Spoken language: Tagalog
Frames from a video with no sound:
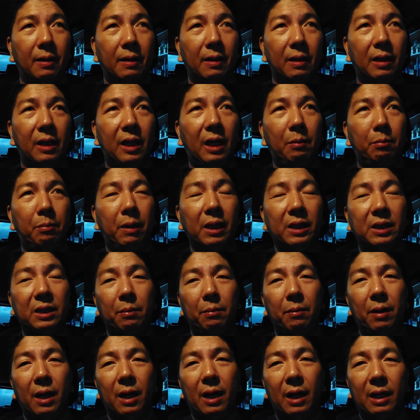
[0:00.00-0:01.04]
Liban sa
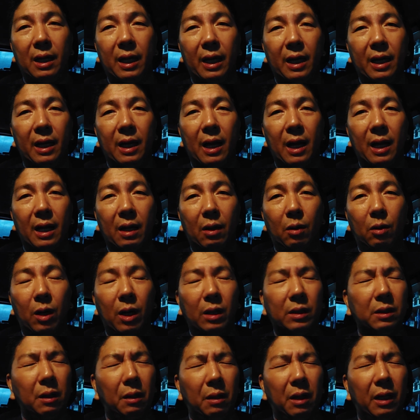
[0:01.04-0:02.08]
mga leak na, o
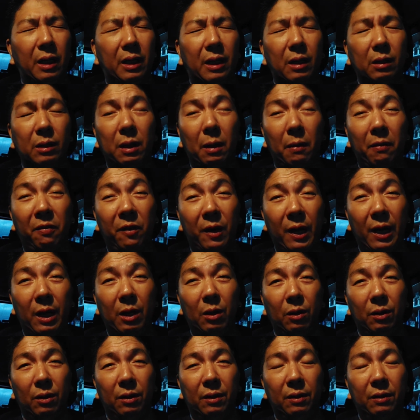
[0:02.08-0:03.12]
ay sa leak, sa
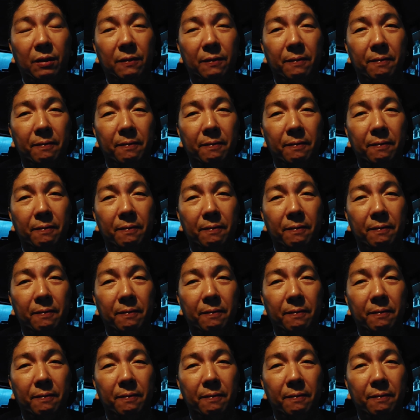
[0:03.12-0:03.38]
freon,